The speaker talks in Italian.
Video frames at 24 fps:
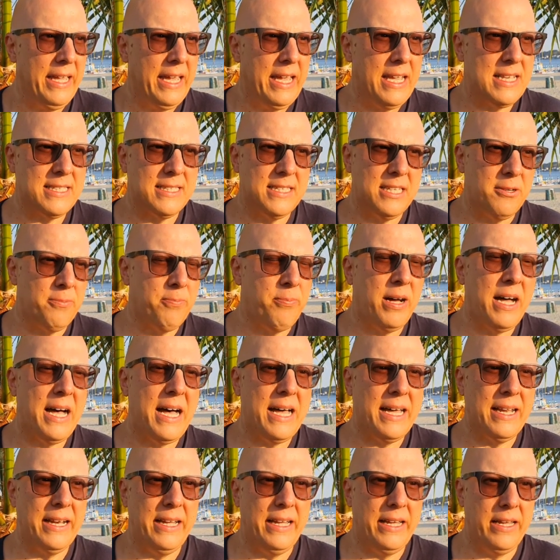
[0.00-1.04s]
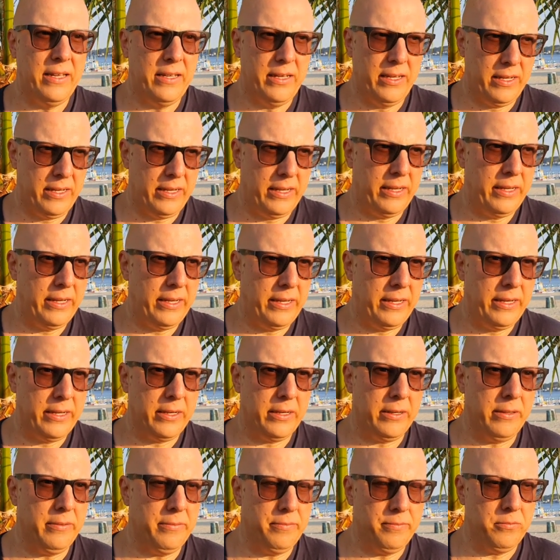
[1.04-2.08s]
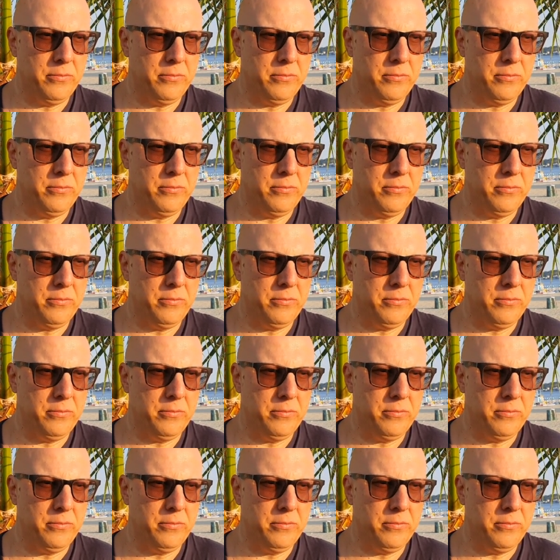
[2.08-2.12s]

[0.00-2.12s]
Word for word: estirpare eh,